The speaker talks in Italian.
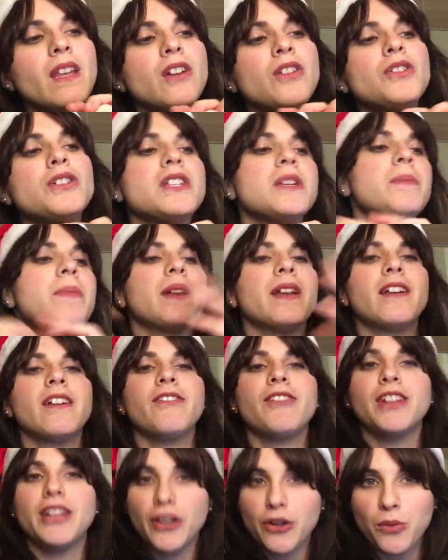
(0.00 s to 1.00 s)
così per
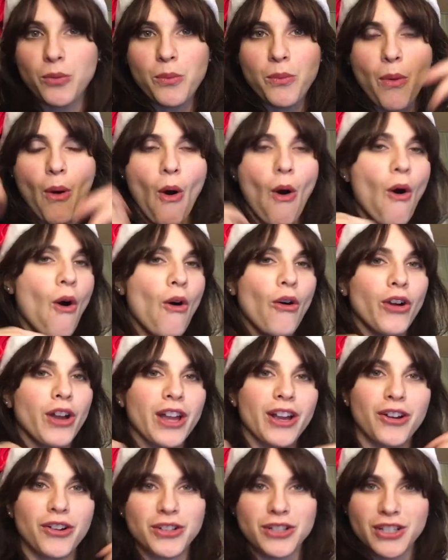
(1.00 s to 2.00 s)
vedere un po'
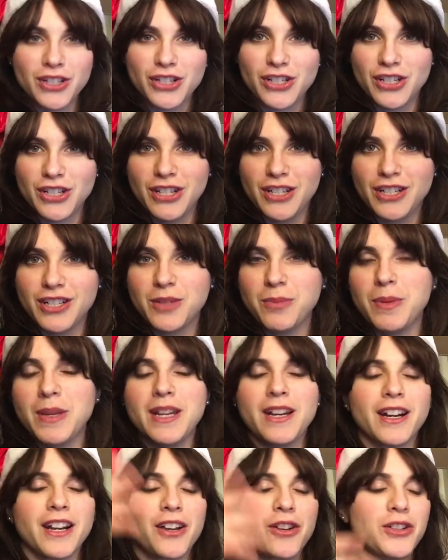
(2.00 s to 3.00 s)
che cosa ci
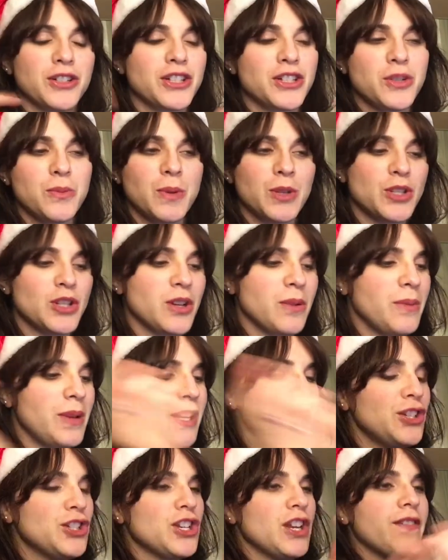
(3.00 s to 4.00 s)
ispira, che cosa ci piacerebbe
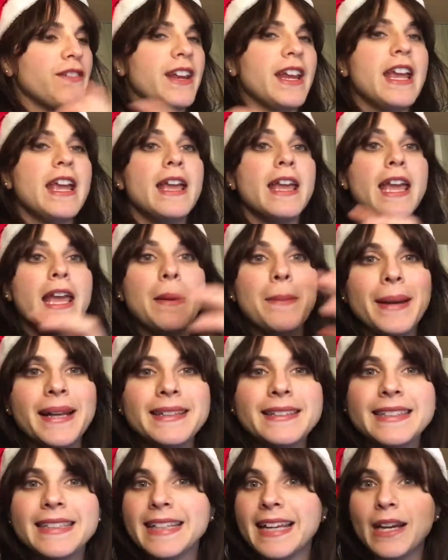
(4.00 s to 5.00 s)
ricevere e
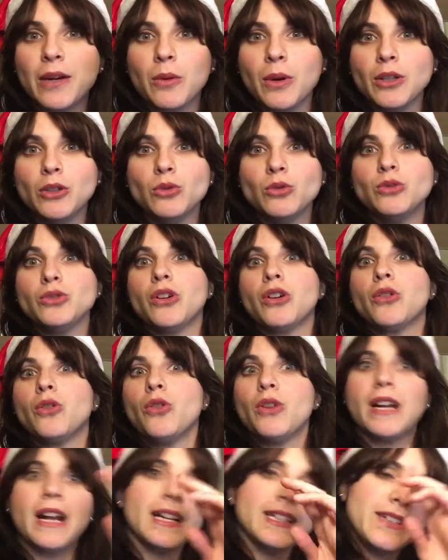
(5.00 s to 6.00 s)
metti che qualcuno
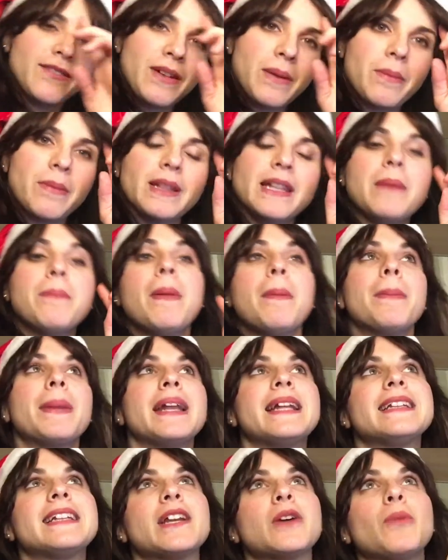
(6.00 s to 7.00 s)
ancora deve, debba
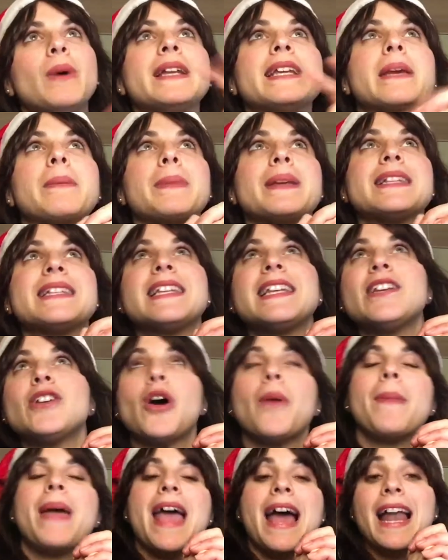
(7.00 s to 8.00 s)
prendere qualche pensierino
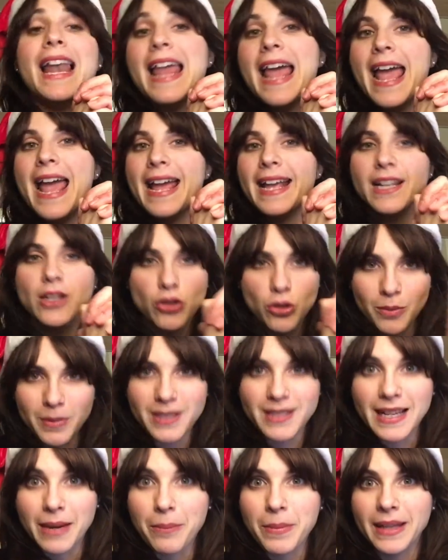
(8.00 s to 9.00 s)
a me e a lei, insomma
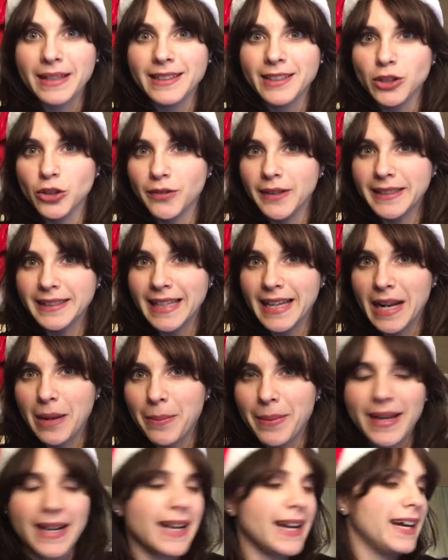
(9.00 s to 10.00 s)
sapete dove andare a
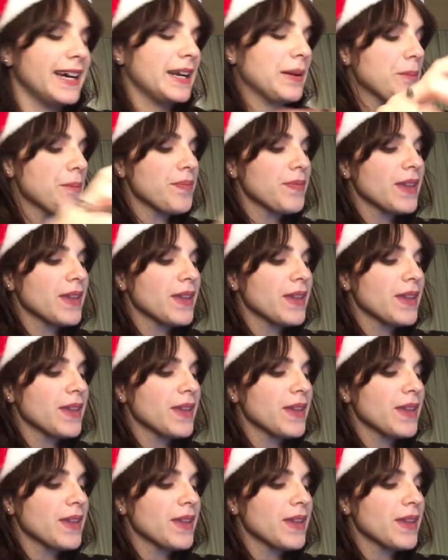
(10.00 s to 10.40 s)
parare.